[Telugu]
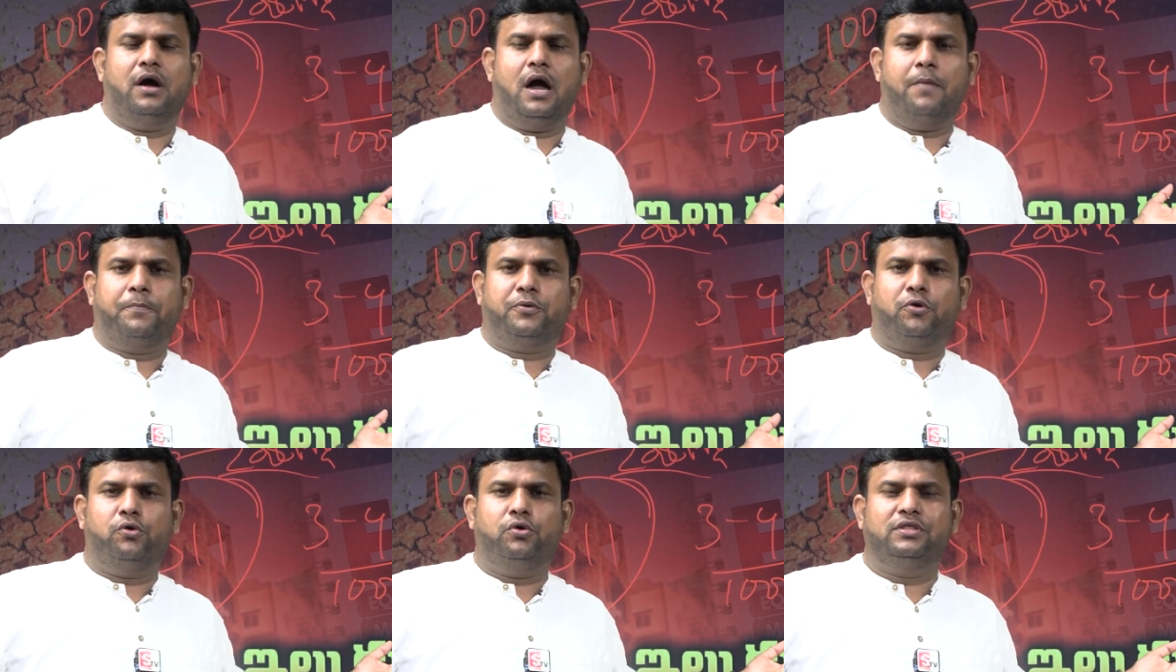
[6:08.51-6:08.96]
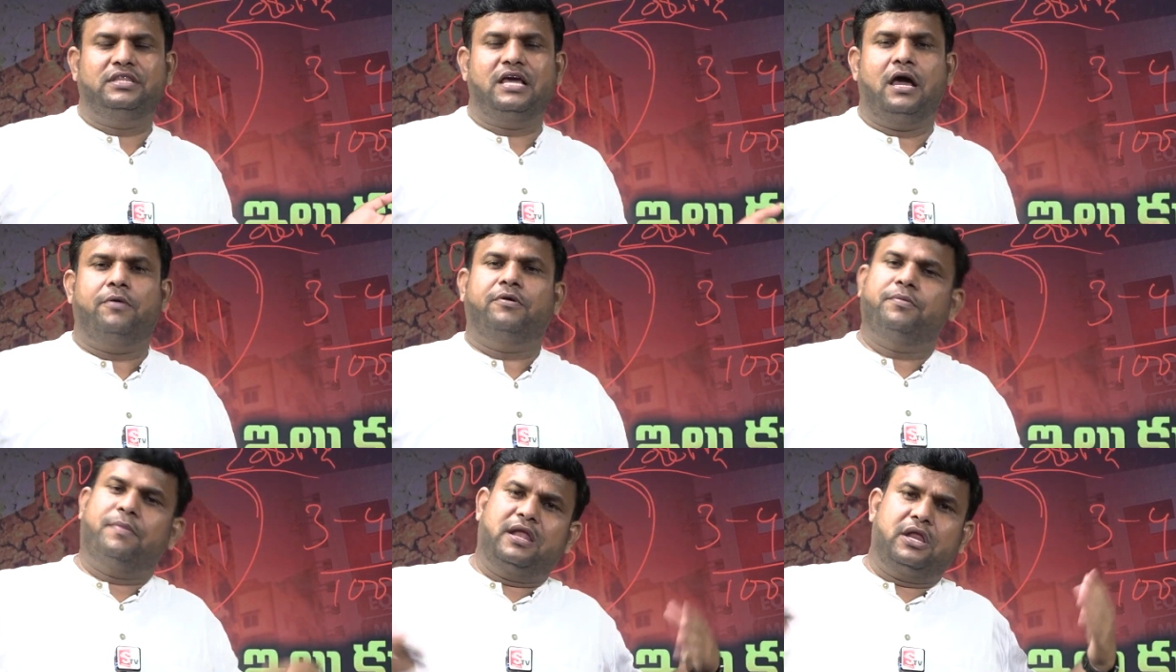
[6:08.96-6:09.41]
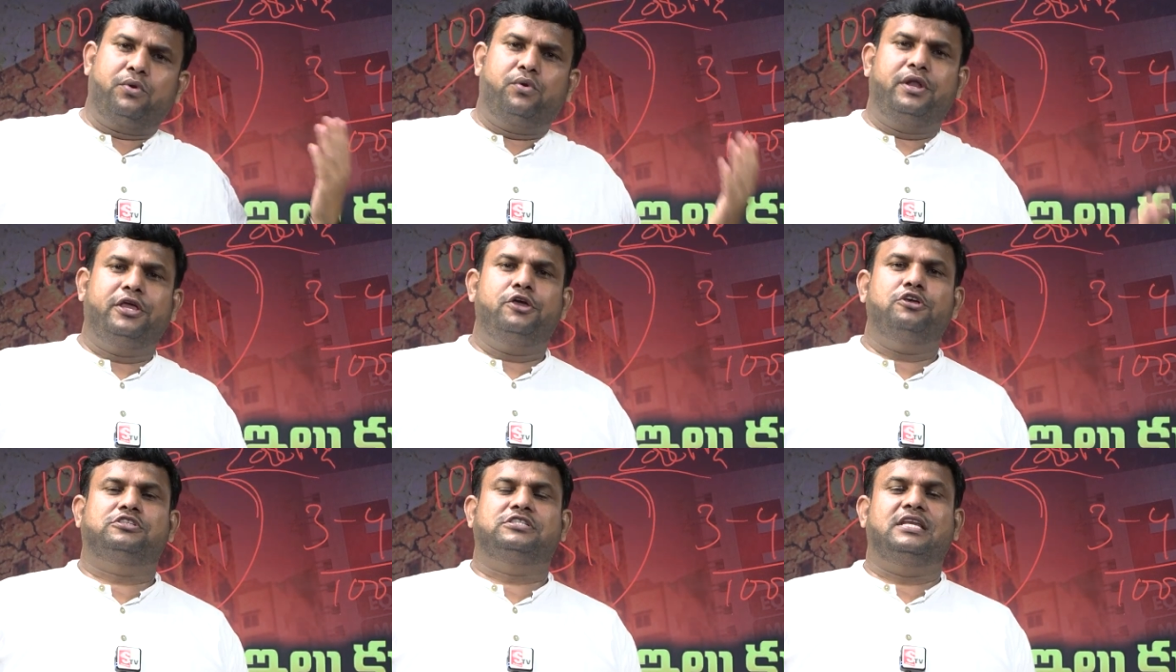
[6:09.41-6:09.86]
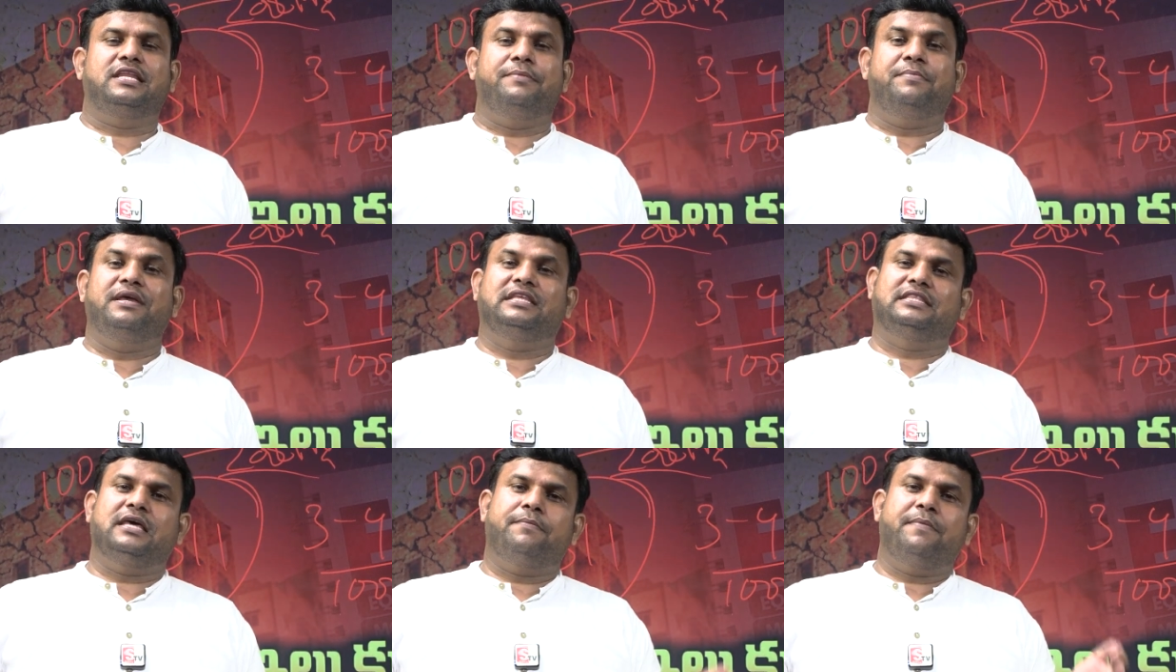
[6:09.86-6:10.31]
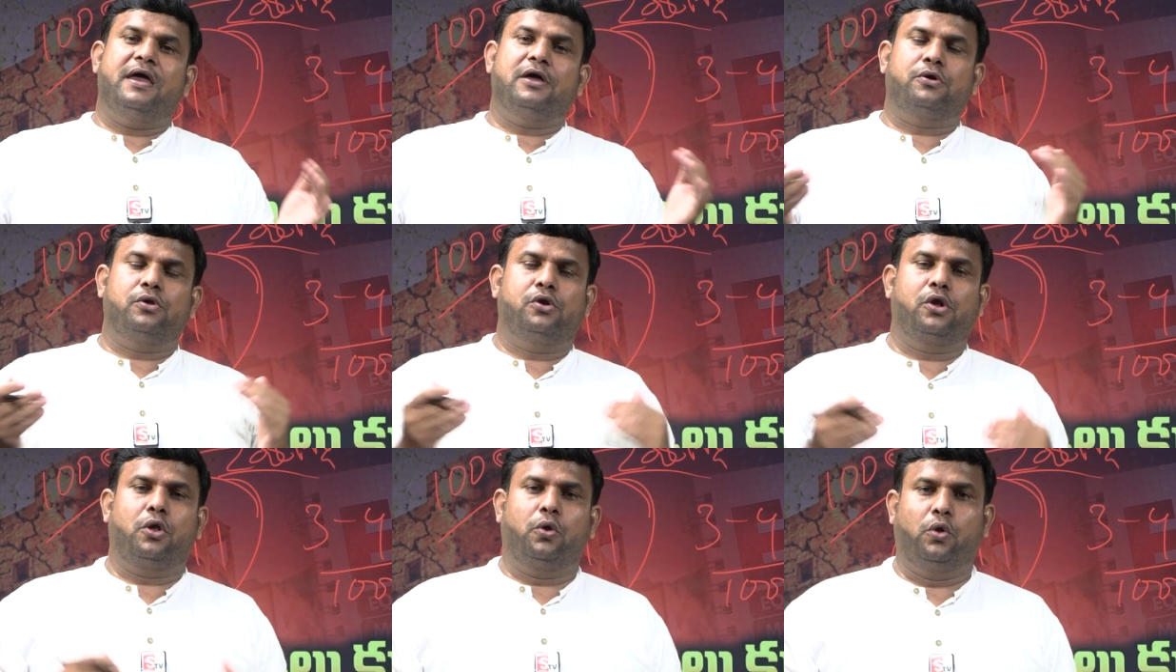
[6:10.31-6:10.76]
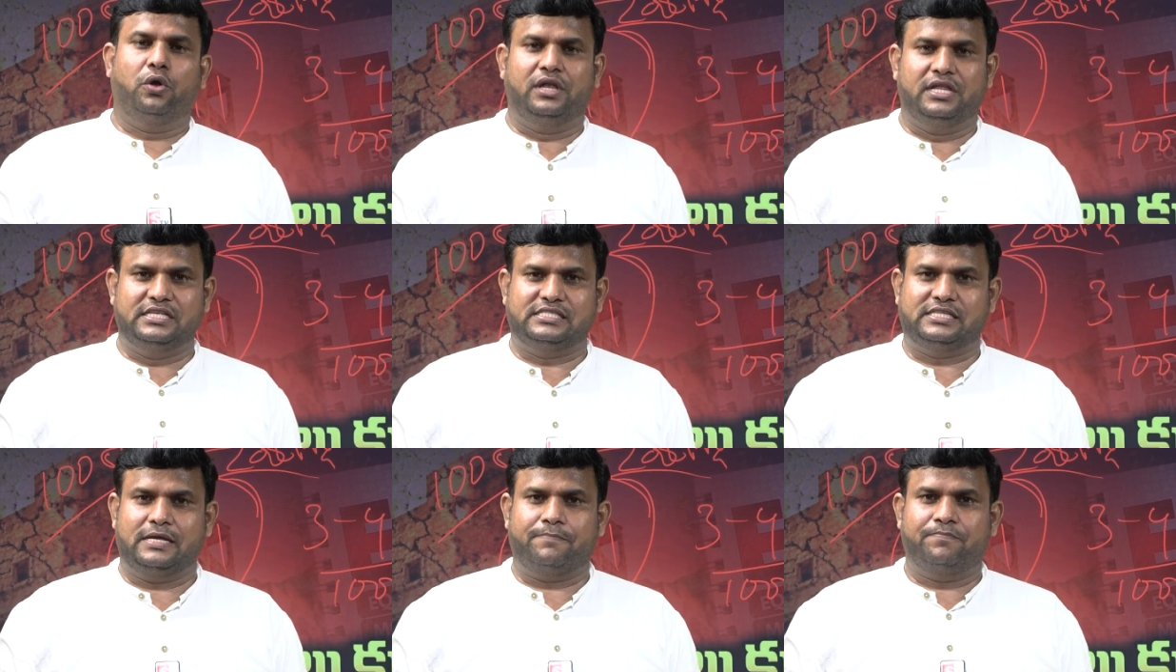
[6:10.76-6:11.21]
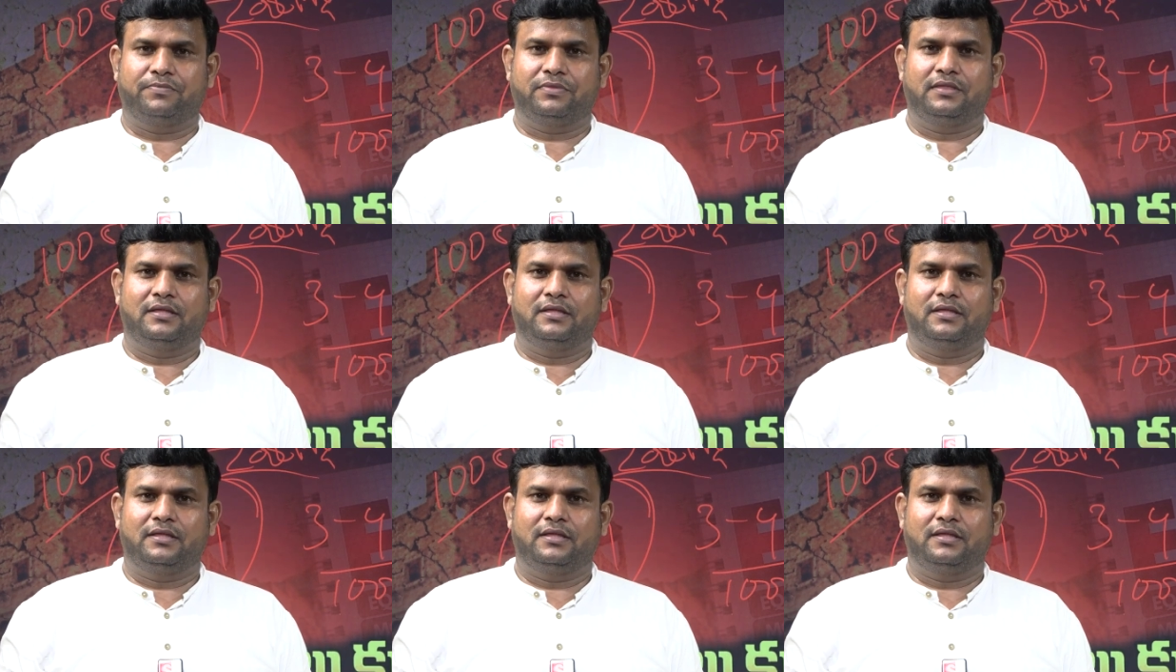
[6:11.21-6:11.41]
అప్రూవల్ ఉంది కాబట్టి మనం కూడా ఇవ్వచ్చని మిగతా బ్యాంకులు కూడా లోన్లు ఇస్తాయి